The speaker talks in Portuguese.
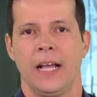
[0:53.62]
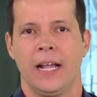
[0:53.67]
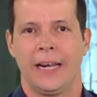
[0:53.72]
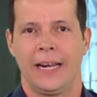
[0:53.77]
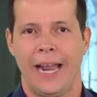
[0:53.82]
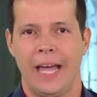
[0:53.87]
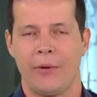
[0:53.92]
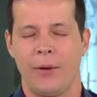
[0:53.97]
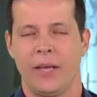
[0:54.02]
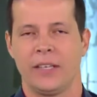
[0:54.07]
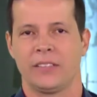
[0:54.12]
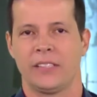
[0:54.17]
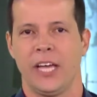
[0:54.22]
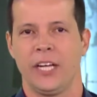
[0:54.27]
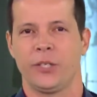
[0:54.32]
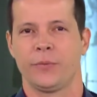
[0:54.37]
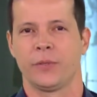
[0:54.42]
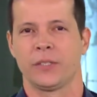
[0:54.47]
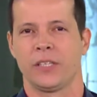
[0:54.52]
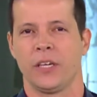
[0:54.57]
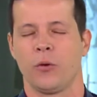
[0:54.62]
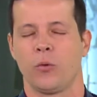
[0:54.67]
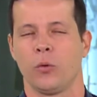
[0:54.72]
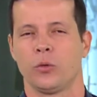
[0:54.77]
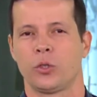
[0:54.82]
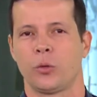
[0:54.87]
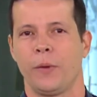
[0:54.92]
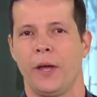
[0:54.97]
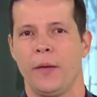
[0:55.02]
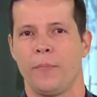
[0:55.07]
Lá no R7 você
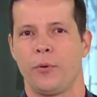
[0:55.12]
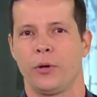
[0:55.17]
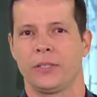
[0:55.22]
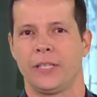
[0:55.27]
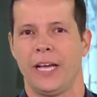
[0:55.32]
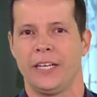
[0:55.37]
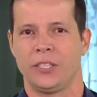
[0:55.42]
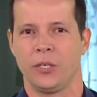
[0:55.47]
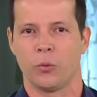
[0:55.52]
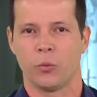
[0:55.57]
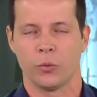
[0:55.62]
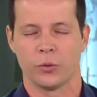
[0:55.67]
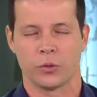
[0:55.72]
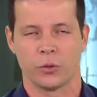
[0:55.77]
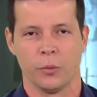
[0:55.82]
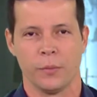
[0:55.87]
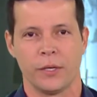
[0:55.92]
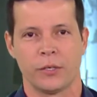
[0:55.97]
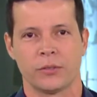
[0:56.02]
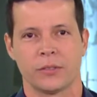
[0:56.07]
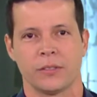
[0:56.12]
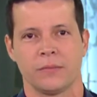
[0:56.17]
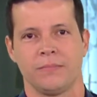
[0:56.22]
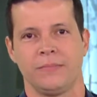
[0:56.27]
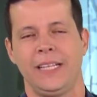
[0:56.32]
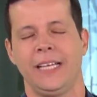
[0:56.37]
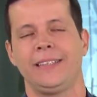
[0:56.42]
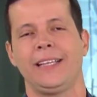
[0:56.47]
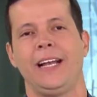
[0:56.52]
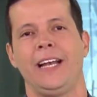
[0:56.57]
encontra uma reportagem com os números
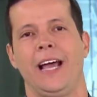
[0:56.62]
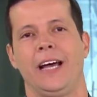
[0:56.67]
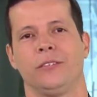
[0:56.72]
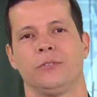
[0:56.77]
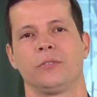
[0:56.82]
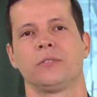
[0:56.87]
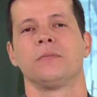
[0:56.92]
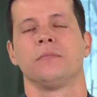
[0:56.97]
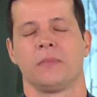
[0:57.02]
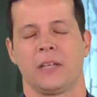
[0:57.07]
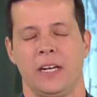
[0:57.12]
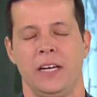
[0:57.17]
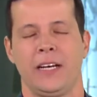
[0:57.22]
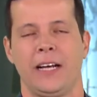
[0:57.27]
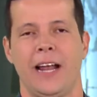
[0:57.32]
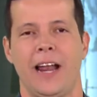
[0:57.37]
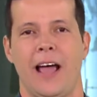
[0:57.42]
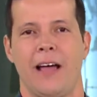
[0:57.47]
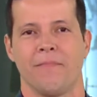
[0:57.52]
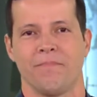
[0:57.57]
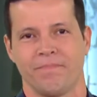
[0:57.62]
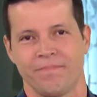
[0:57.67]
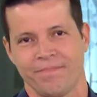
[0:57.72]
detalhados. Clica lá.